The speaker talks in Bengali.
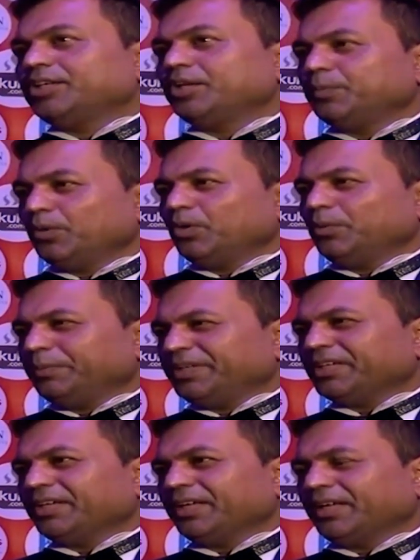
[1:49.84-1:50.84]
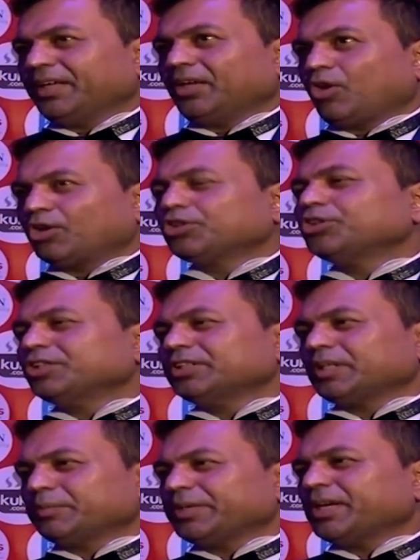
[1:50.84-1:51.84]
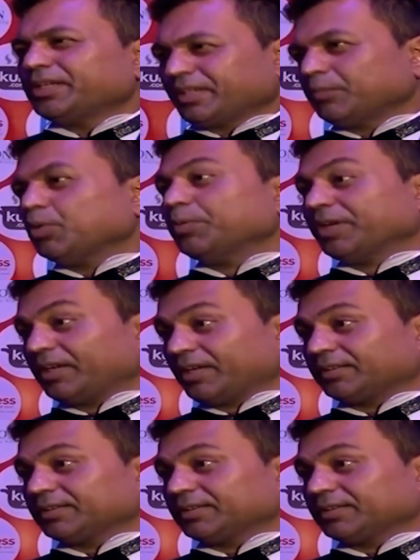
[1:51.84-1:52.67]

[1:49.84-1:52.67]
শিল্প ব্রিটেনে অর্থনীতিতে বিরাট একটা ভূমিকা